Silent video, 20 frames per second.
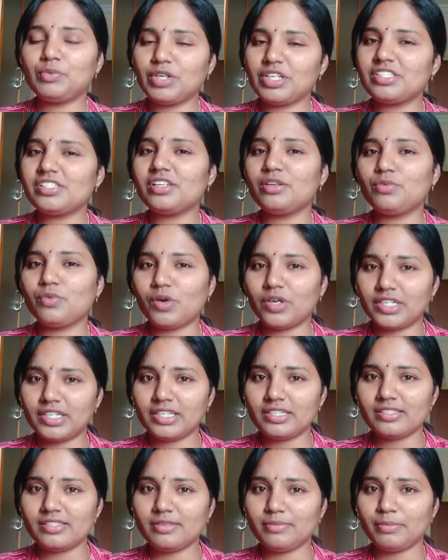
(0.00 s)
అసలు వాట్
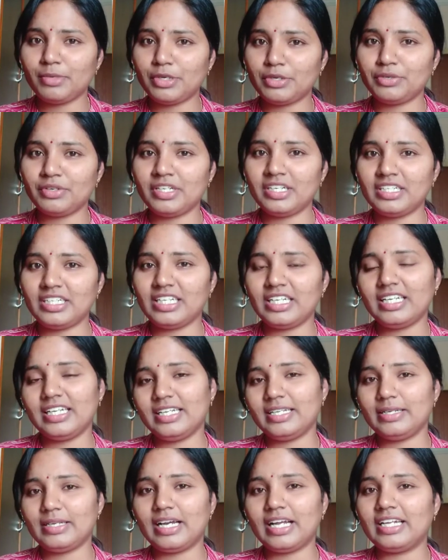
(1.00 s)
ఈజ్ ఇమ్యూనిటీ
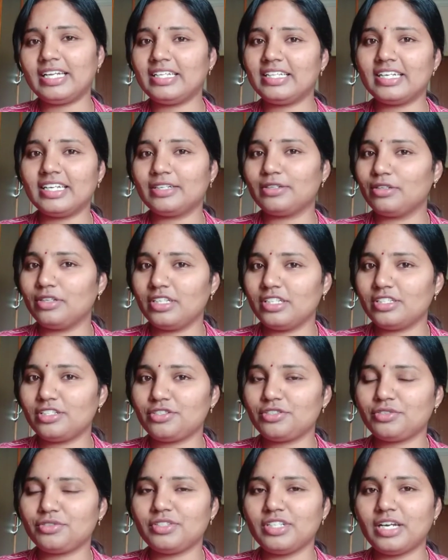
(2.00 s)
అనే దాని గురించి
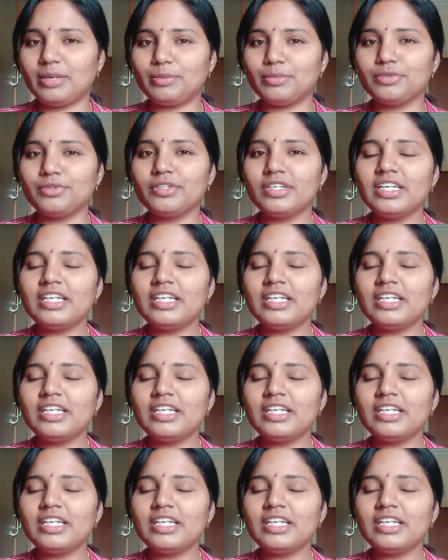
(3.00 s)
చూద్దాము